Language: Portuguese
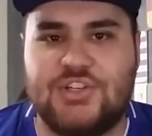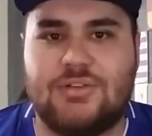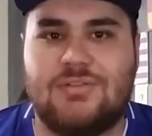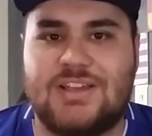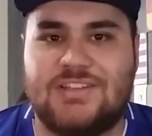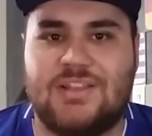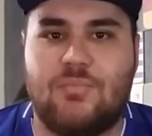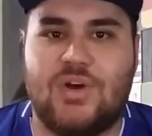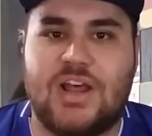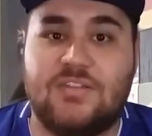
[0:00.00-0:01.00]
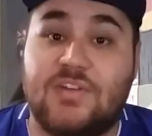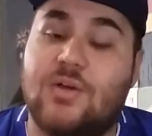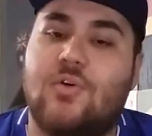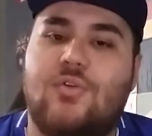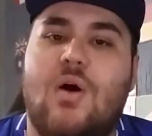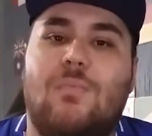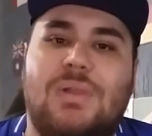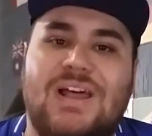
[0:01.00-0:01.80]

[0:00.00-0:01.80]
título essa temporada, vai coroar um